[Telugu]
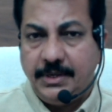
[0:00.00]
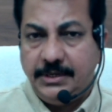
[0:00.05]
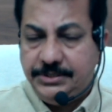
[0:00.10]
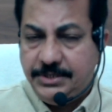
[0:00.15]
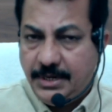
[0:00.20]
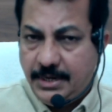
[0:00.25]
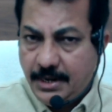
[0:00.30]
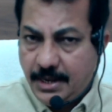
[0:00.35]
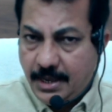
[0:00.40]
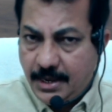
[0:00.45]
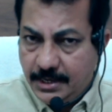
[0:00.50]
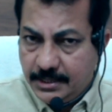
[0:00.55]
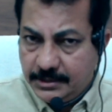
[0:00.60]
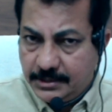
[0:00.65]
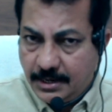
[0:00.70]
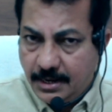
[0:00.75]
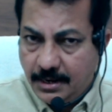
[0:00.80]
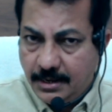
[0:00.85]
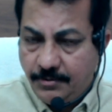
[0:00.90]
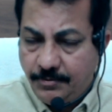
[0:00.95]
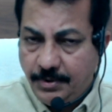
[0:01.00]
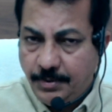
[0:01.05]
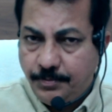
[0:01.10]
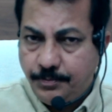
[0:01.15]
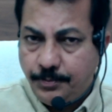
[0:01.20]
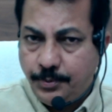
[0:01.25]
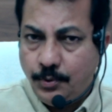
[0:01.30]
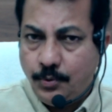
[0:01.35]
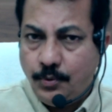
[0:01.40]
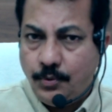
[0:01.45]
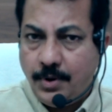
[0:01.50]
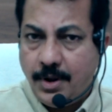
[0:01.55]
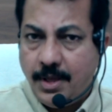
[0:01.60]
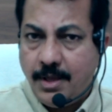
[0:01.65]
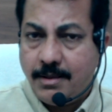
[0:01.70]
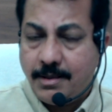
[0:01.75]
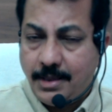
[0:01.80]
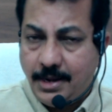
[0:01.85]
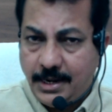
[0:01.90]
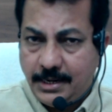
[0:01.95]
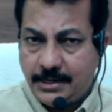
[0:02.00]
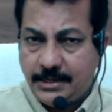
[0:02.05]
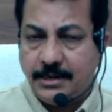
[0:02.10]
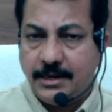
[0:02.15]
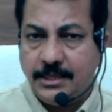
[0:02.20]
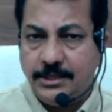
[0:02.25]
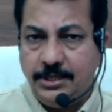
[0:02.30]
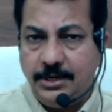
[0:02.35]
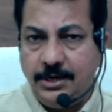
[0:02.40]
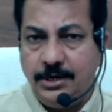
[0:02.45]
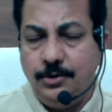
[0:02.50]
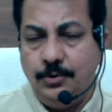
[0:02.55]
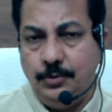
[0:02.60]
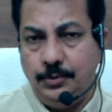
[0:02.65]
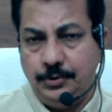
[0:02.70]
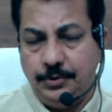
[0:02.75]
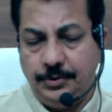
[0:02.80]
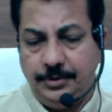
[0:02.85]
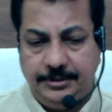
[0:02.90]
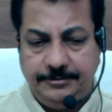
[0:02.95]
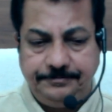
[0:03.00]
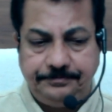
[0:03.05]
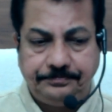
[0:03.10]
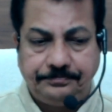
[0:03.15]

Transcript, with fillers: జిల్లా యంత్రాంగం ఎప్పుడు కూడా కలెక్టర్ ఆధీనంలో ఉంటుంది